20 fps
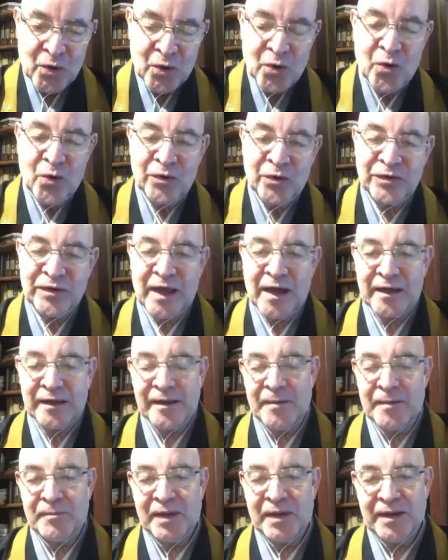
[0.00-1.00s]
contar
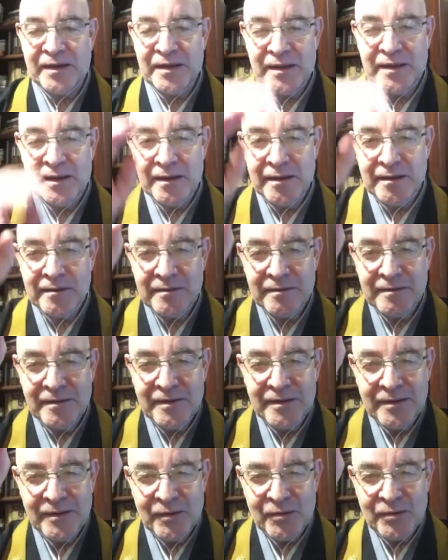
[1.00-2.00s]
na planilha
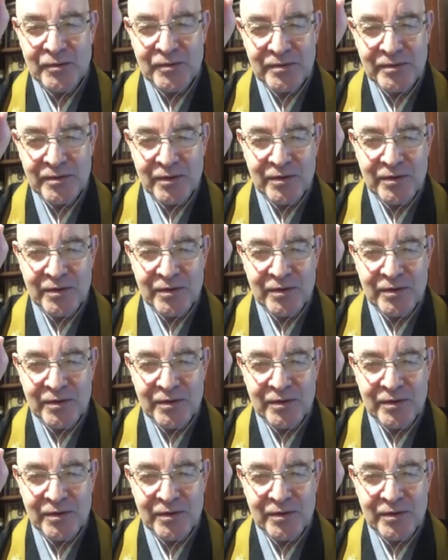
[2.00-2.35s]
um,